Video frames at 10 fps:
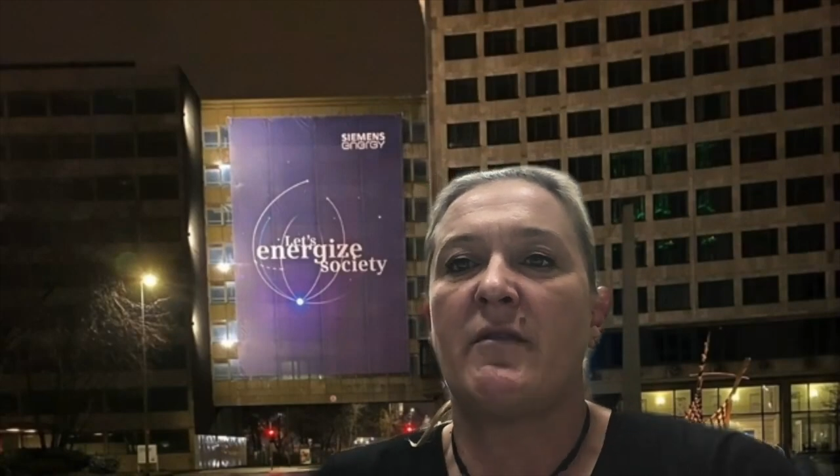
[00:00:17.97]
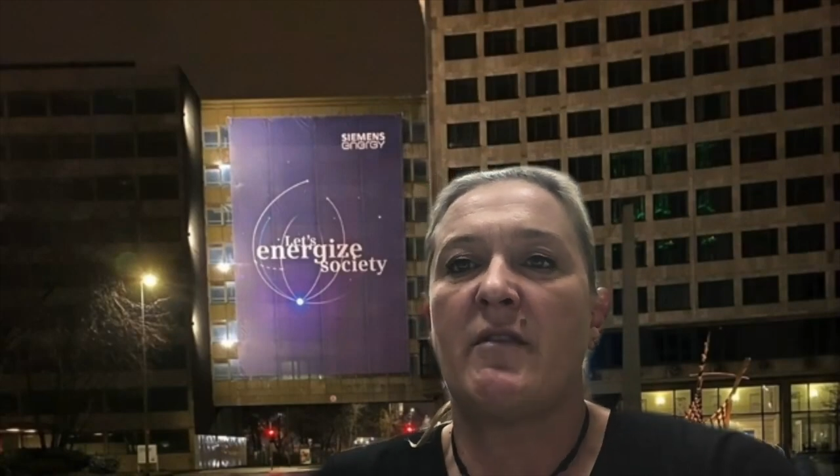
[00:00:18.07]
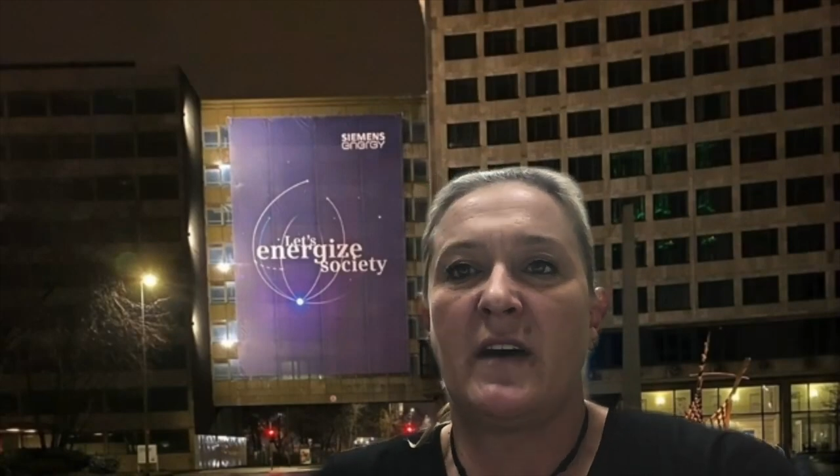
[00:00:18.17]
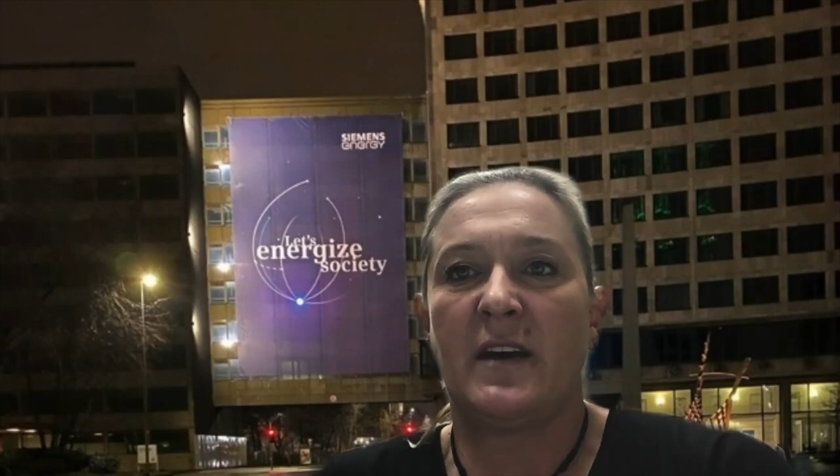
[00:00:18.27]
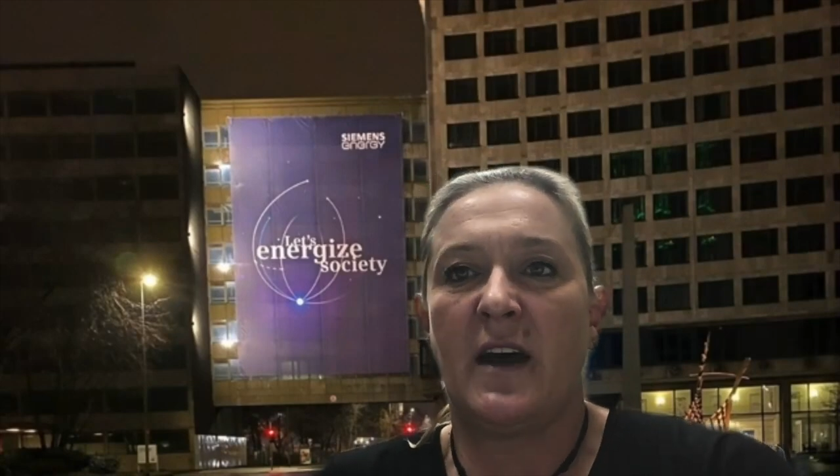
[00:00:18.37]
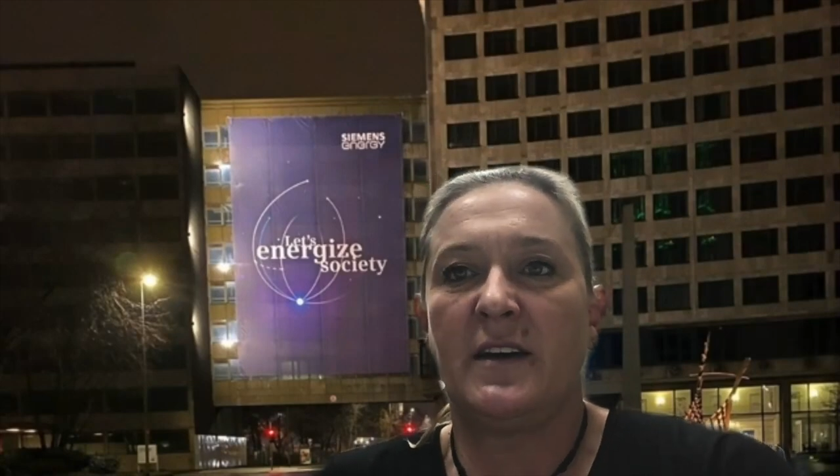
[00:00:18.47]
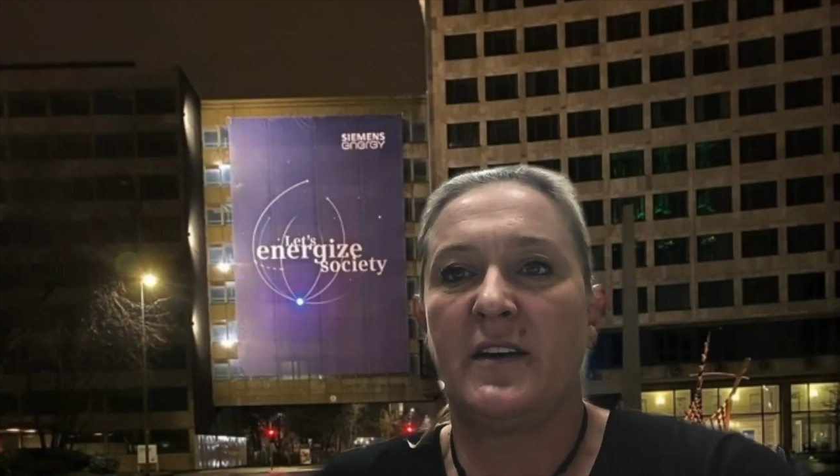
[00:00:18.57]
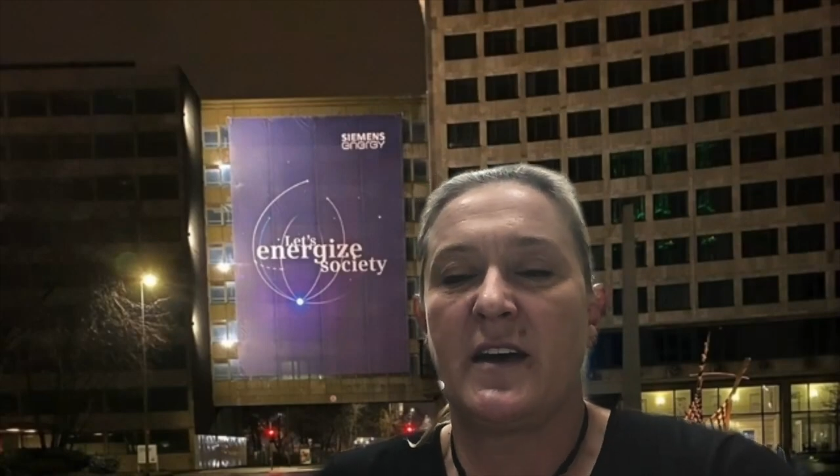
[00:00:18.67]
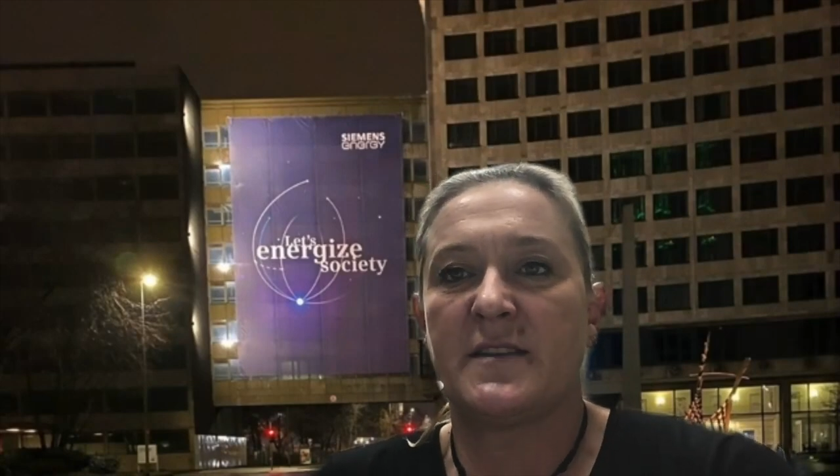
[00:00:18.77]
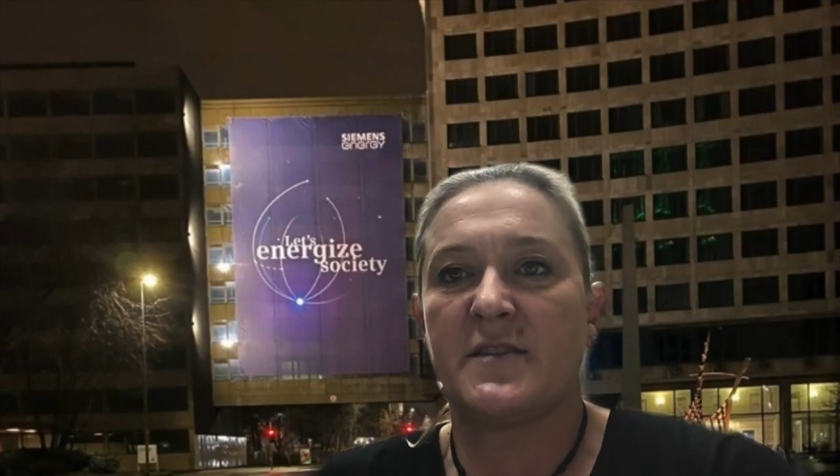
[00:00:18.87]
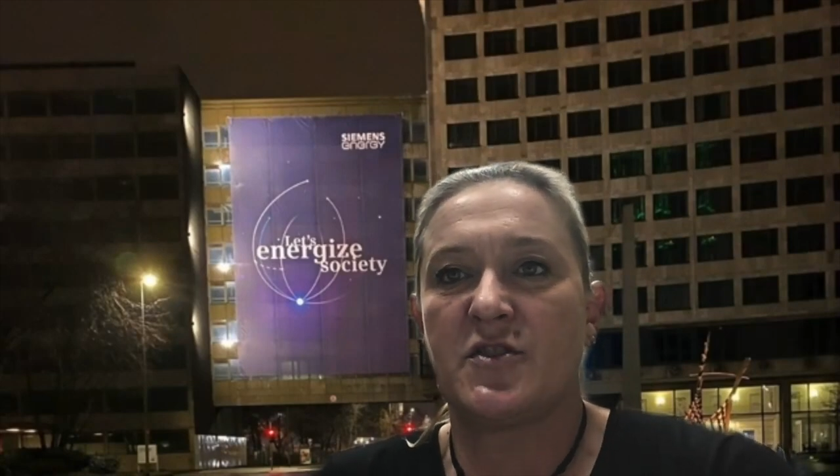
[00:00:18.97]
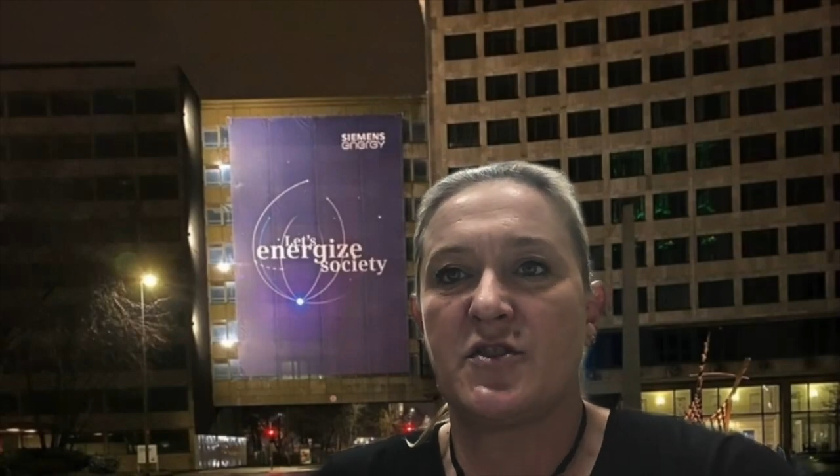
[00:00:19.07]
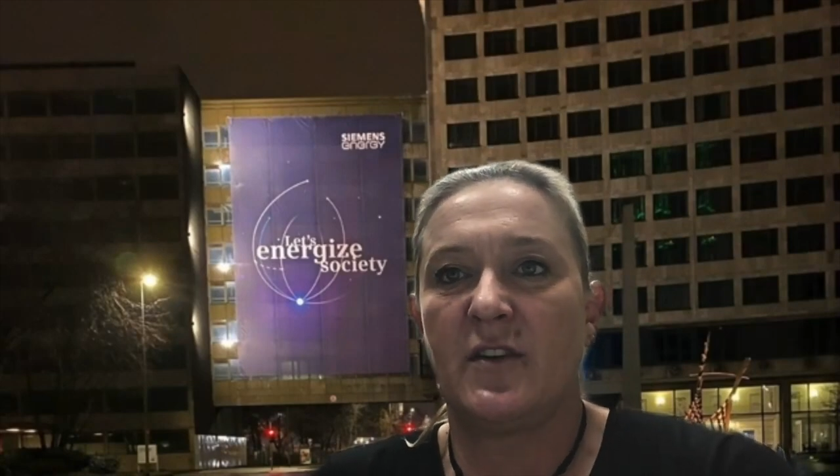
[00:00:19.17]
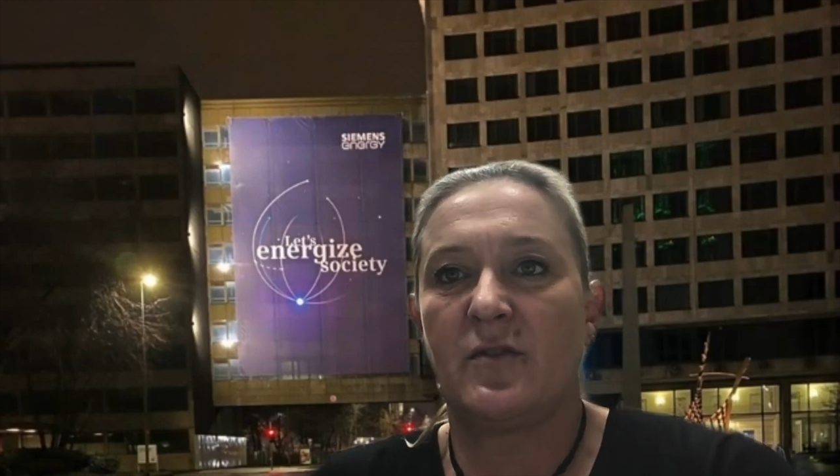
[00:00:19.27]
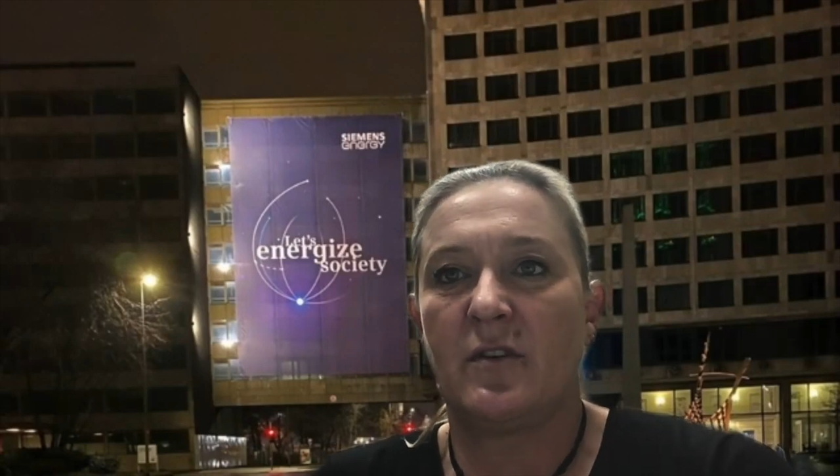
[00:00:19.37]
wir waren einer der ersten
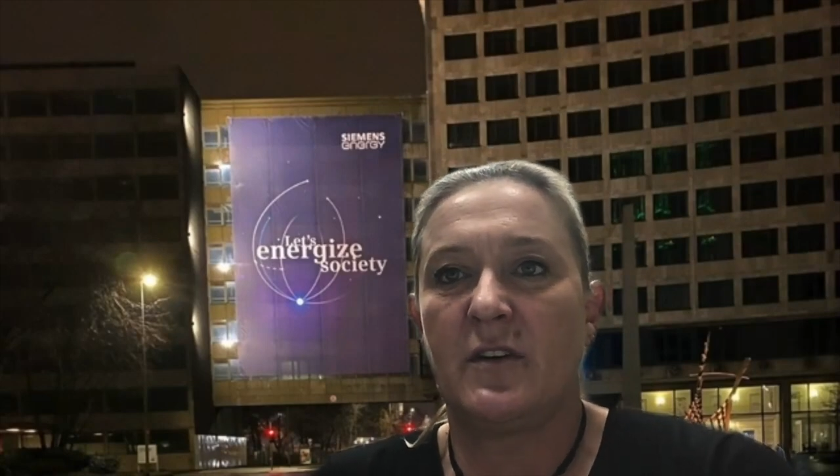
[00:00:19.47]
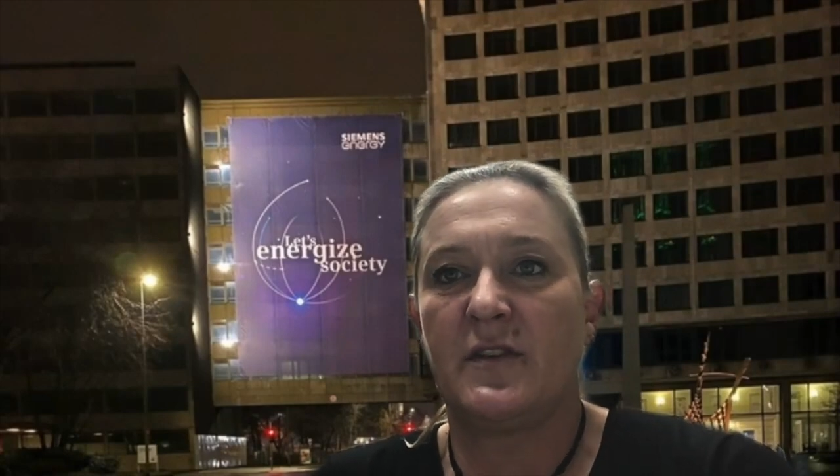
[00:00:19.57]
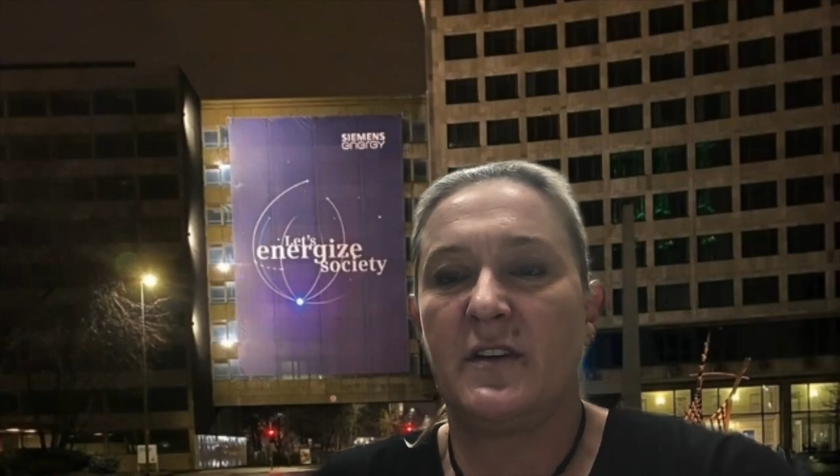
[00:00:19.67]
Standorte,